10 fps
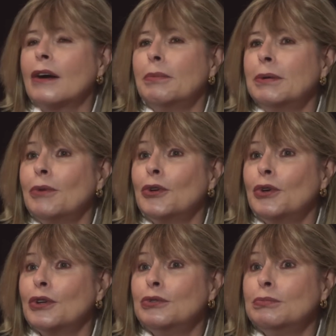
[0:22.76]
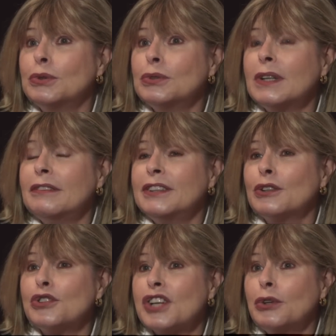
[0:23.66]
complètement en dehors du monde. Elle vit
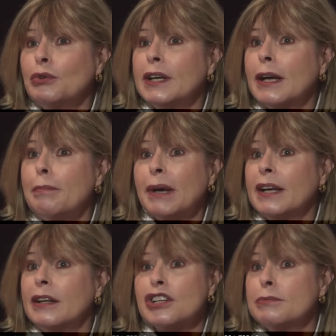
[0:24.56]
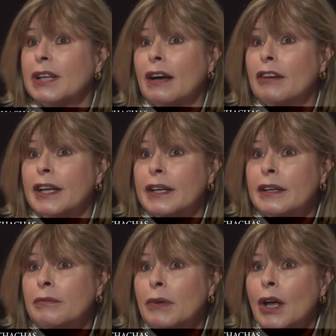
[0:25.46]
dans ce château avec un père qui n'a jamais
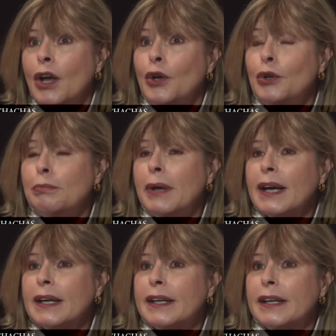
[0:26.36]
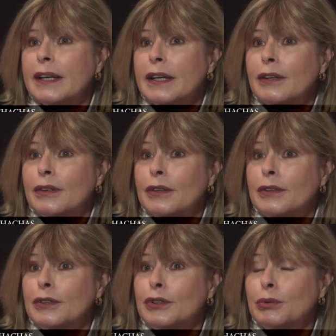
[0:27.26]
travaillé, une mère qui est
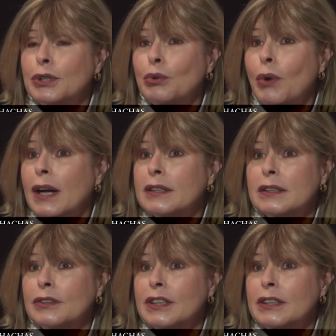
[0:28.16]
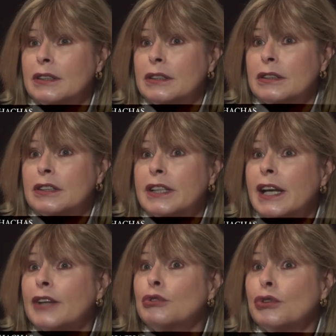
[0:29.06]
euh, suédoise, qui,
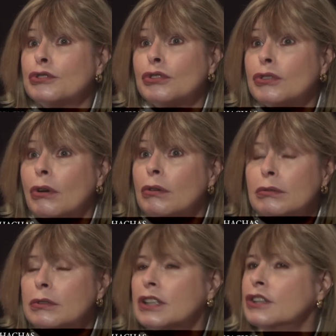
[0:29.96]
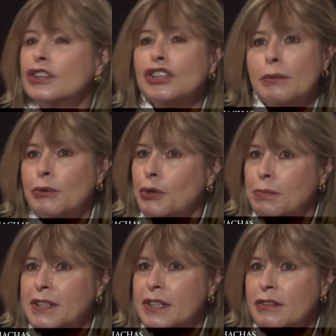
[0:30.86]
est là de temps en temps, qui ne s'est jamais
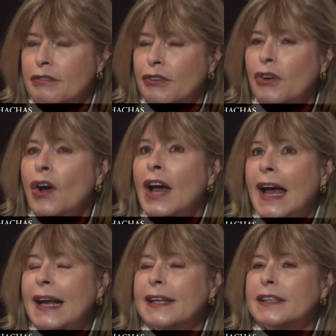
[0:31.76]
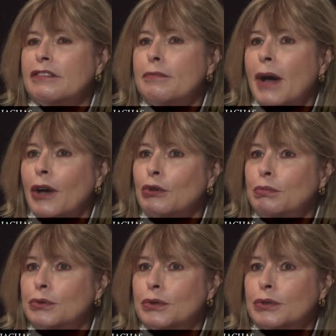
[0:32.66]
occupée de ses enfants. Elle a été élevée par un
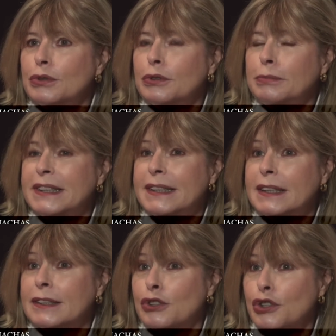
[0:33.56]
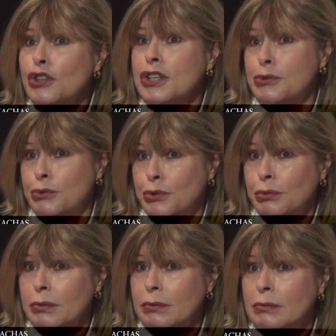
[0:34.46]
couple de domestiques, Georges et Susan.